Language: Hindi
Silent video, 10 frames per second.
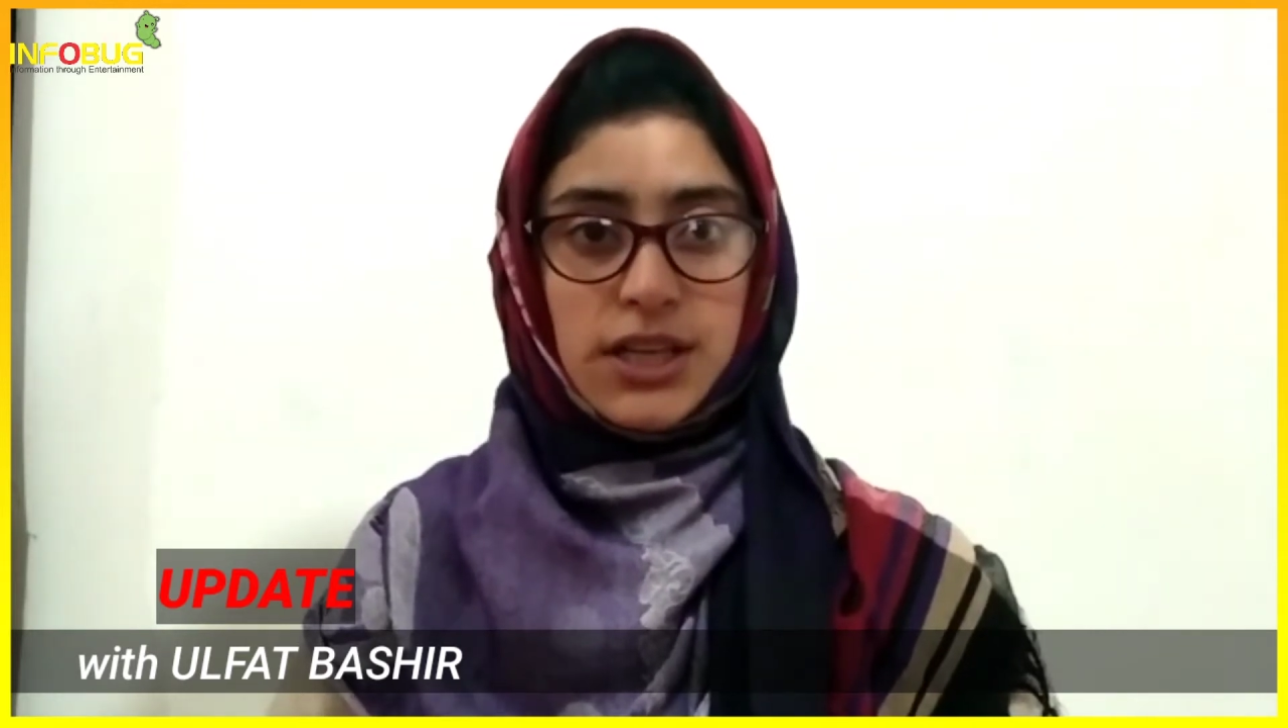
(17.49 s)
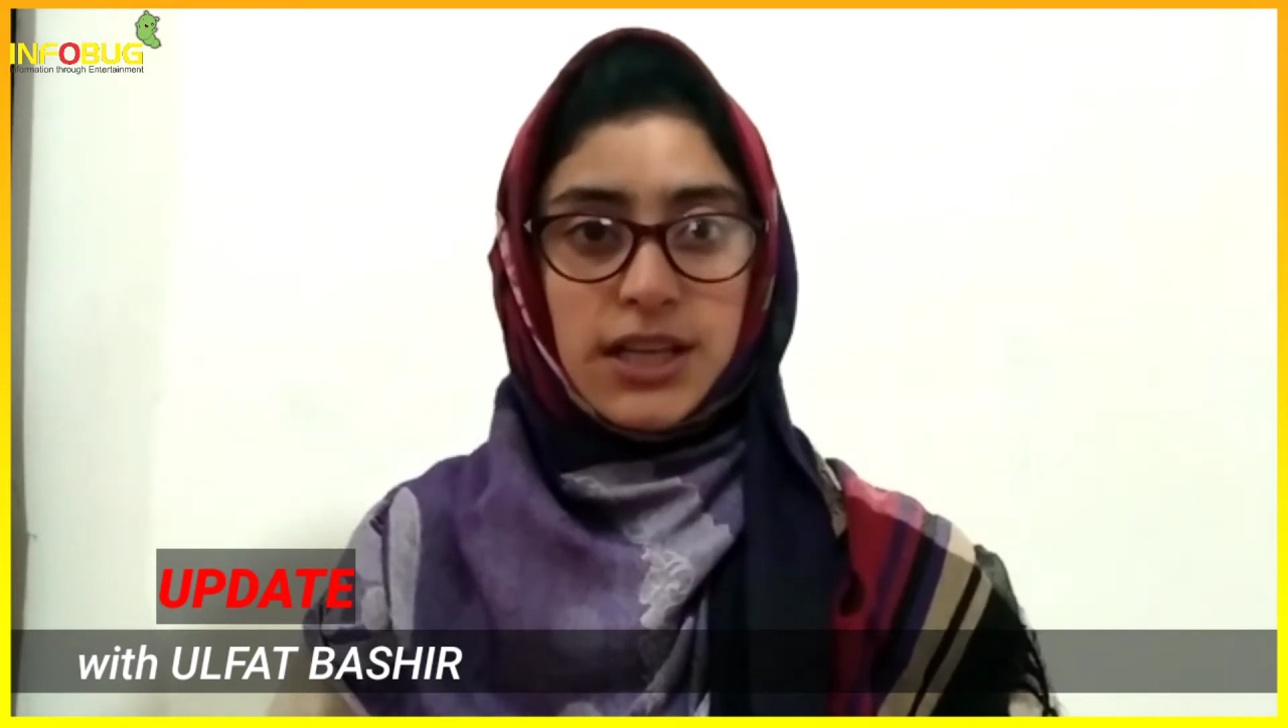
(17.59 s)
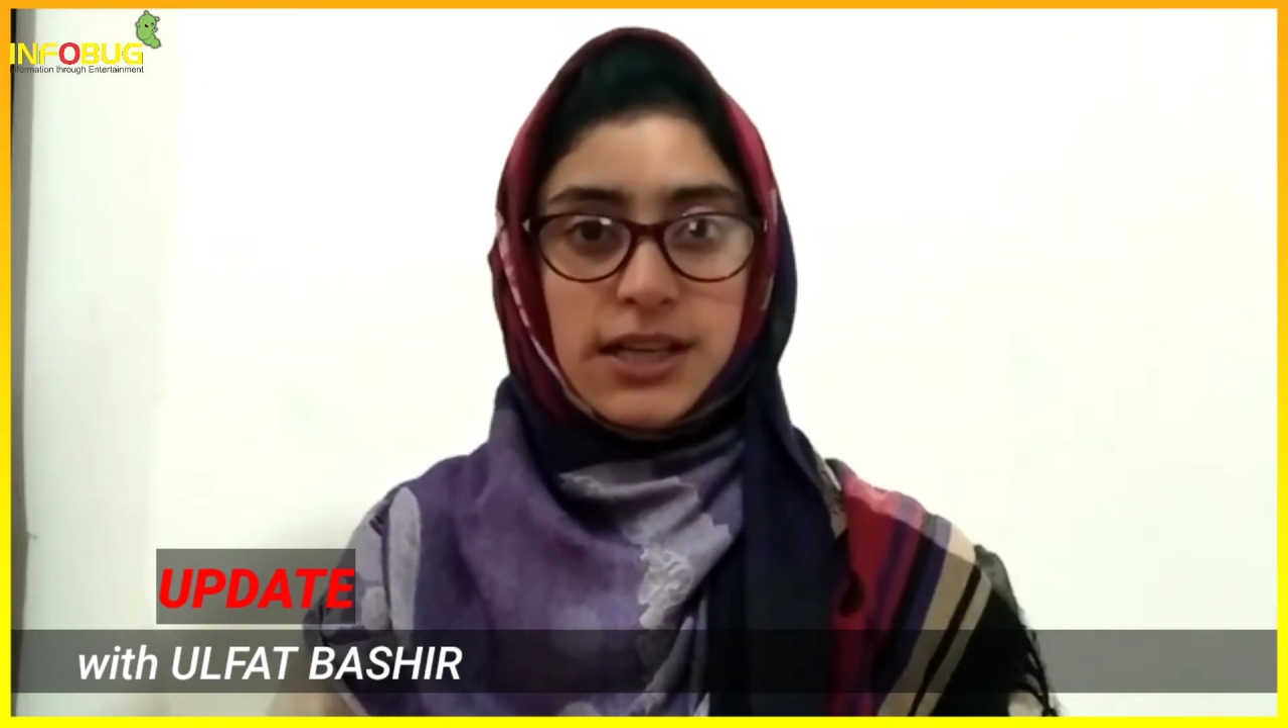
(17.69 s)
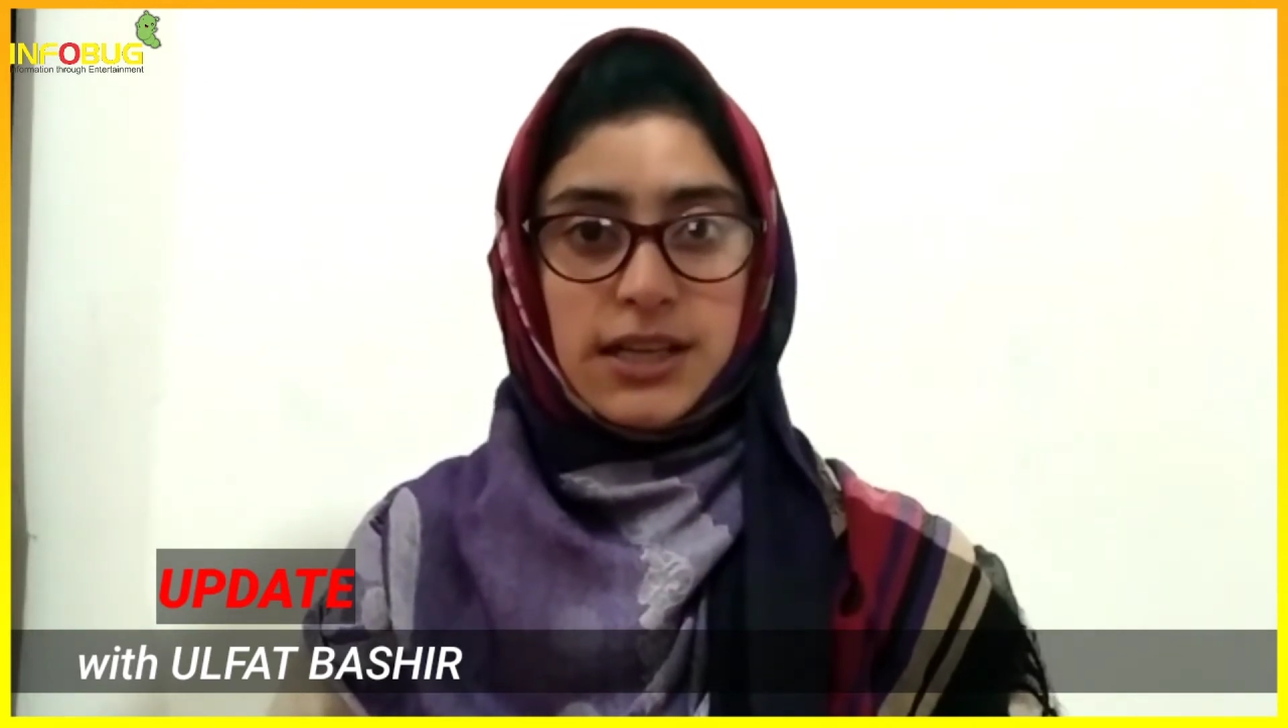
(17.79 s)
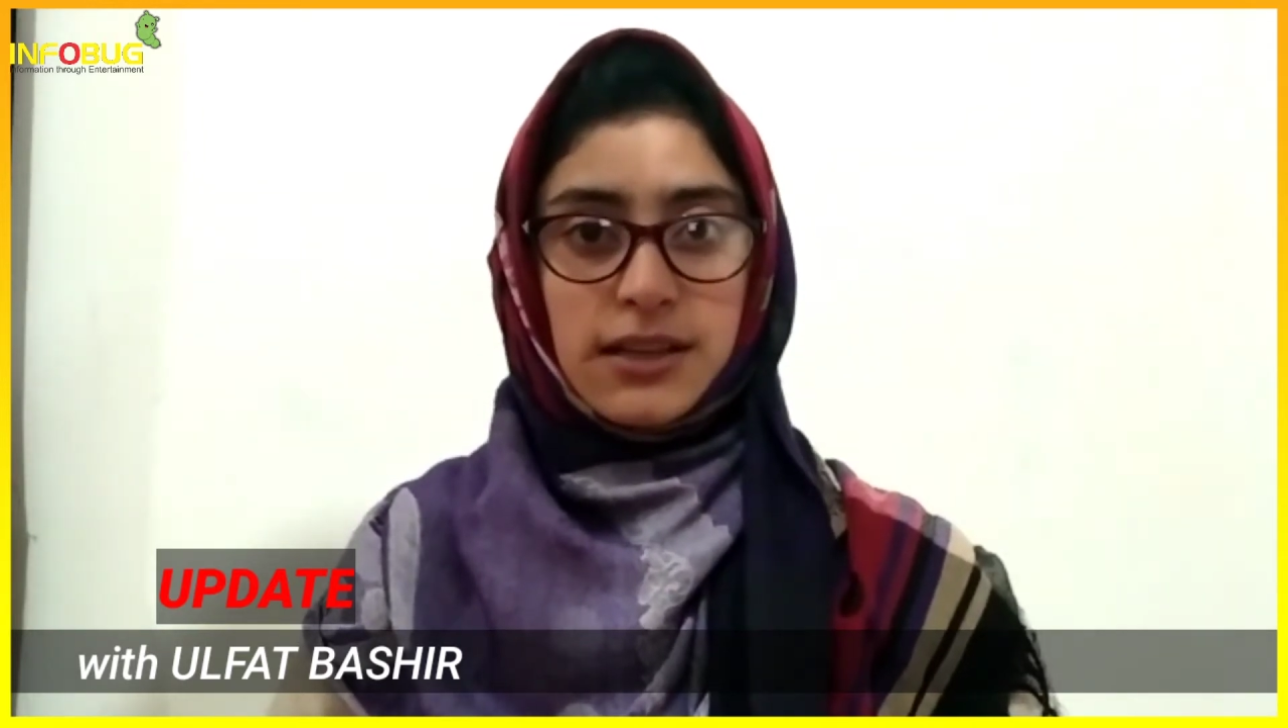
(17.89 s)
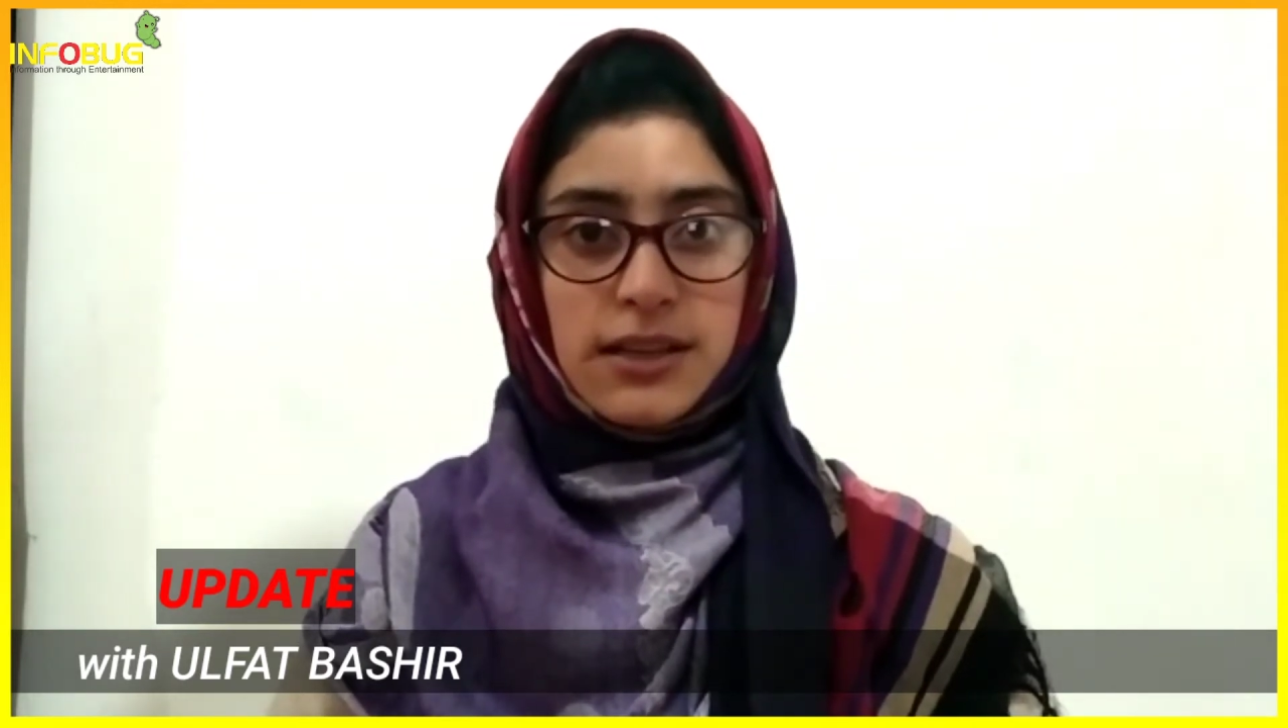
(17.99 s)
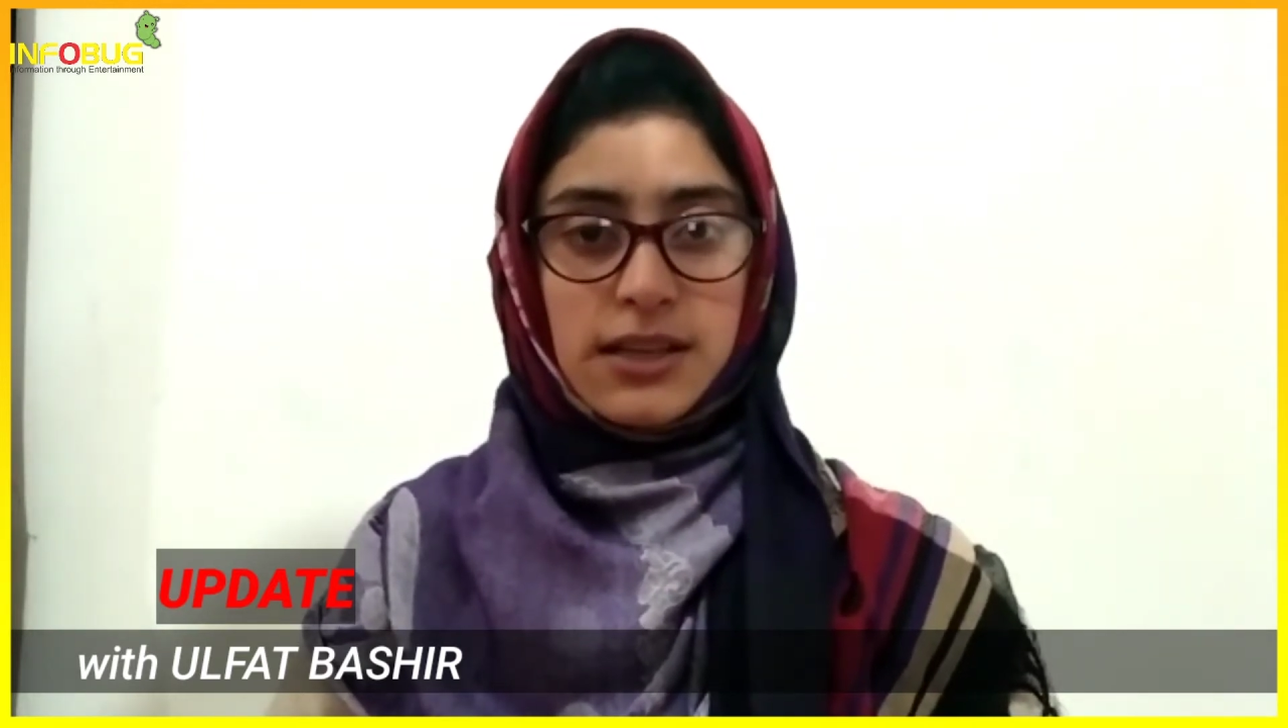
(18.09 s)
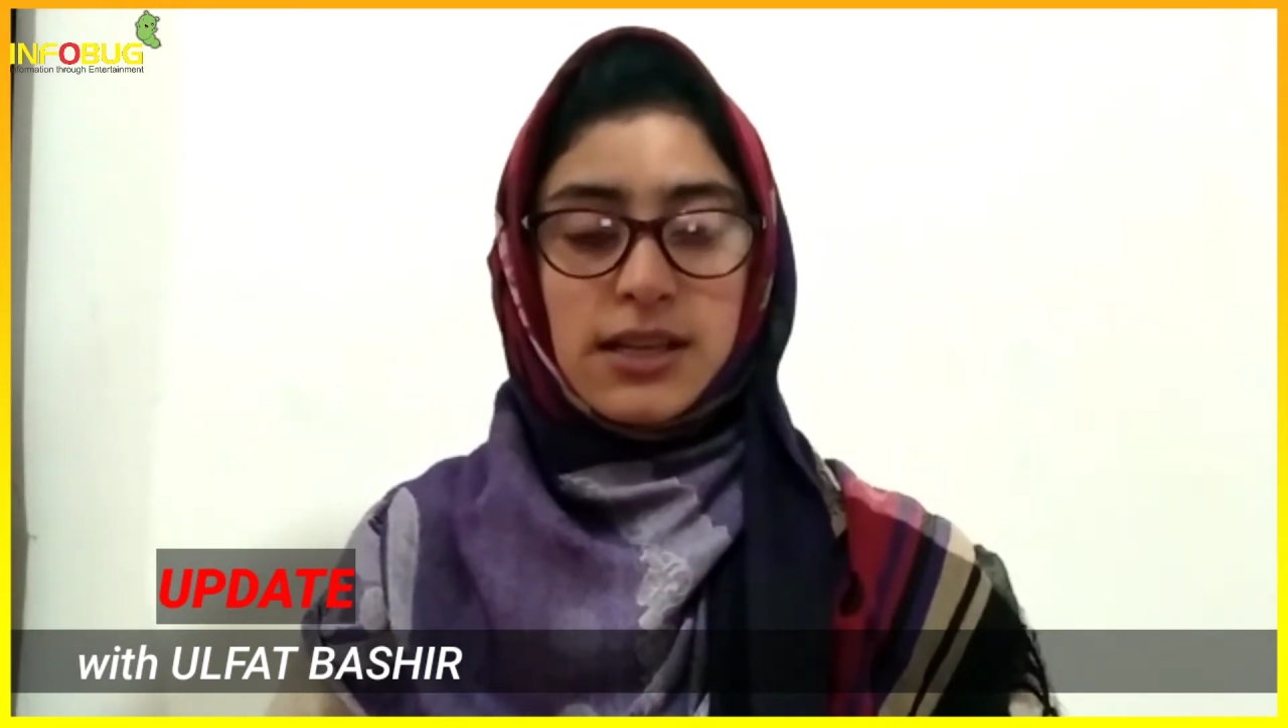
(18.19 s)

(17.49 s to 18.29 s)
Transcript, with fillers: किए गए